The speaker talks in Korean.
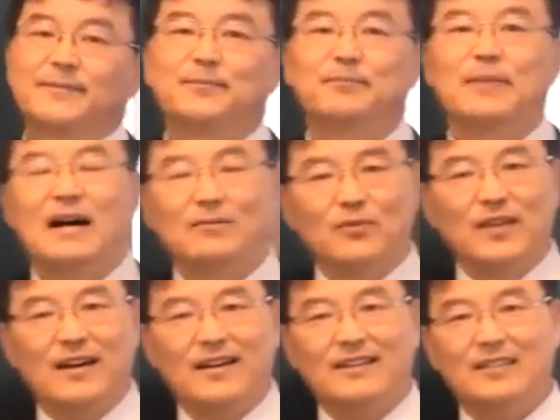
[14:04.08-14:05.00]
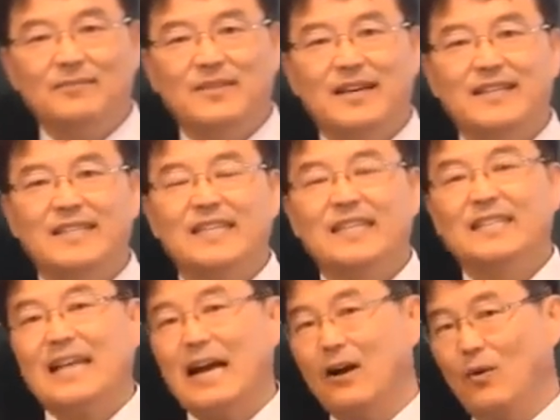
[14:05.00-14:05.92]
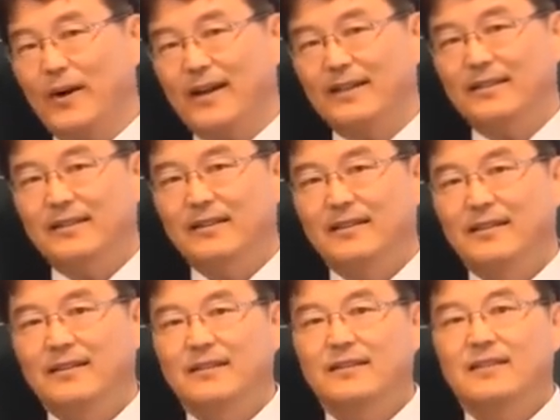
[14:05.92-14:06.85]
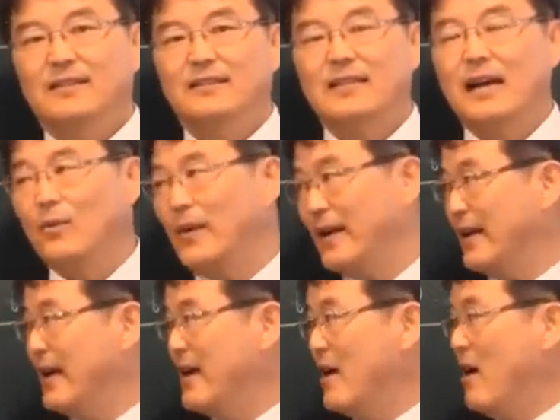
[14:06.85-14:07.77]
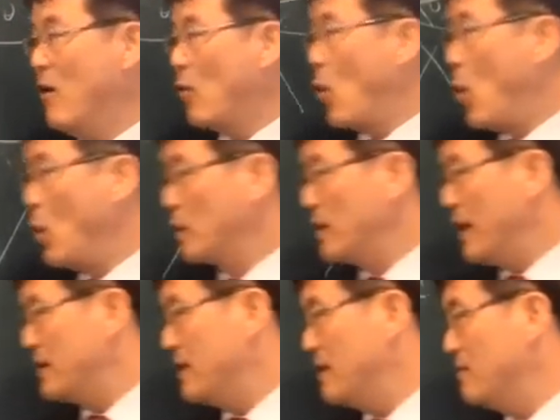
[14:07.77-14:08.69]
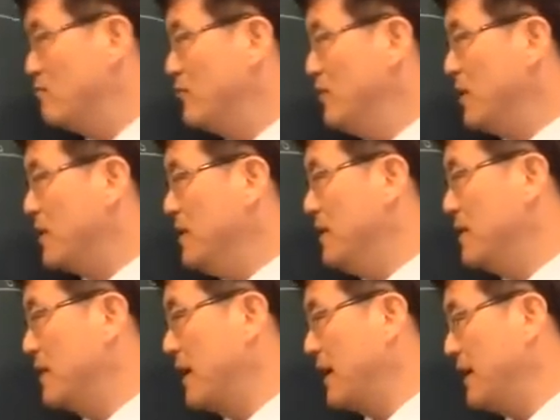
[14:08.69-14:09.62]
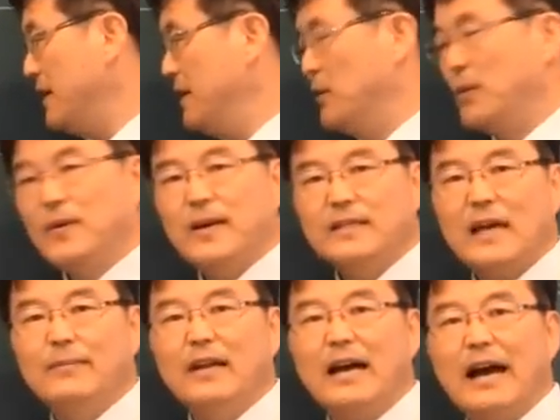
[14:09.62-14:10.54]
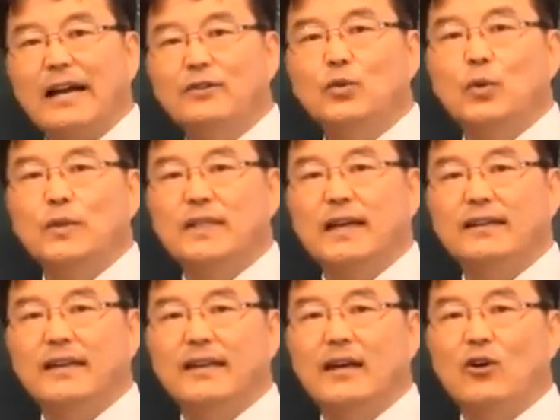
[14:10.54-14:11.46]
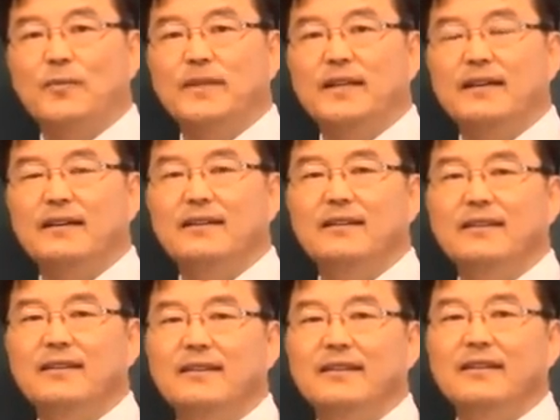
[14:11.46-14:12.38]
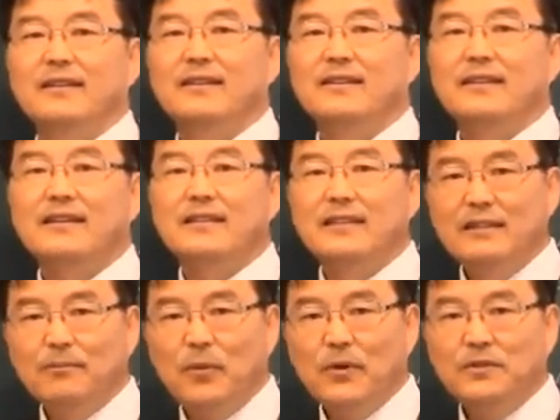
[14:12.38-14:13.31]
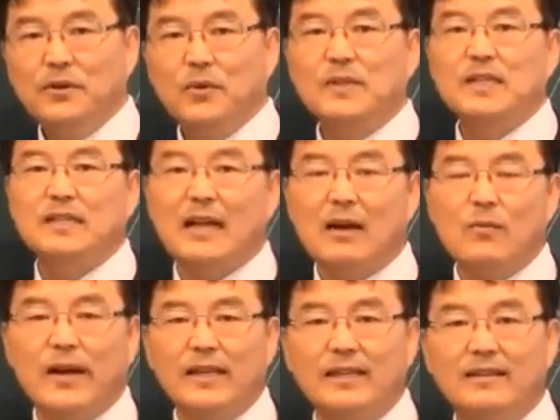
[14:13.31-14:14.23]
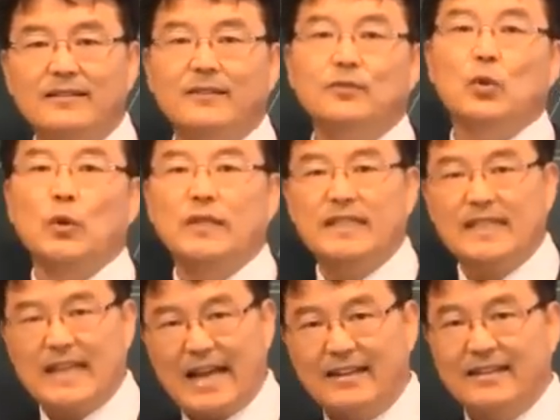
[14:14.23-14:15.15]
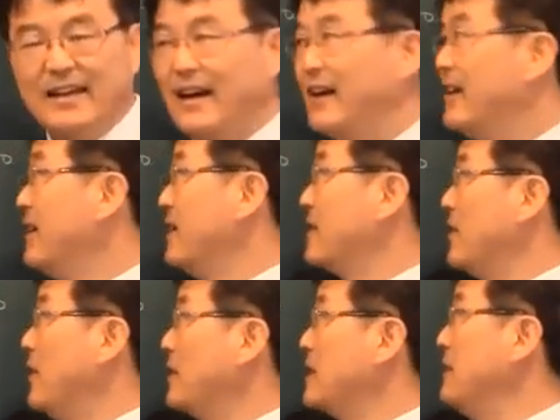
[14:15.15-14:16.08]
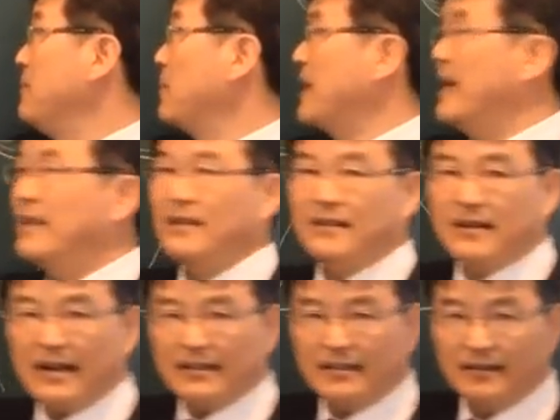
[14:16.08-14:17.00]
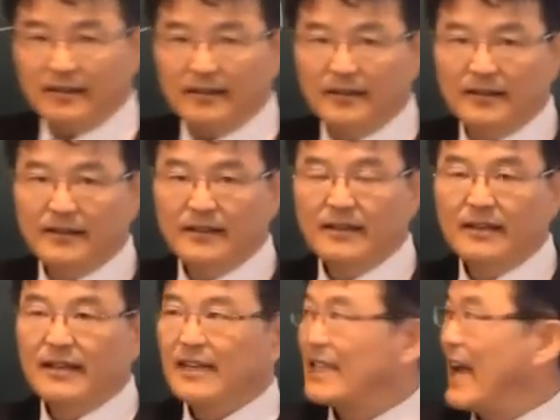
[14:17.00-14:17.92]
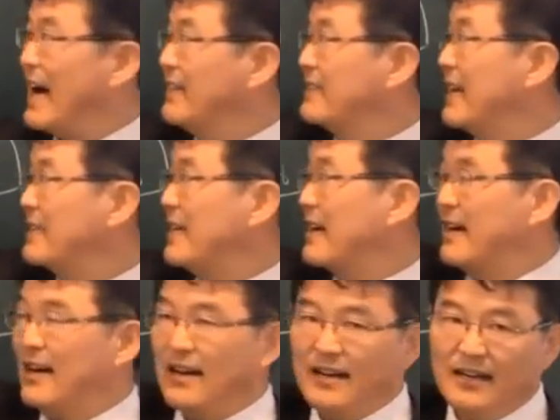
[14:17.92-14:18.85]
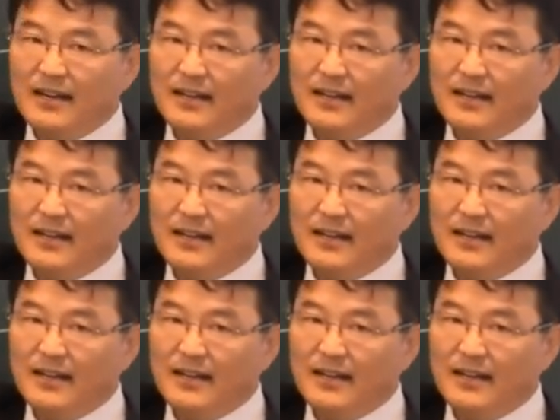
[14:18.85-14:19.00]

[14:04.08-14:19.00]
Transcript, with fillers: 마무리하겠습니다. 시상관, 시상관의 고세에서는 무조건 여성에게 이혼과 사별 아주 좋지 않게 나옵니다. 그러니까 근본적으로 시상관이 있는 것은 좋진 않으나 더 깊게 들어가서 당사자가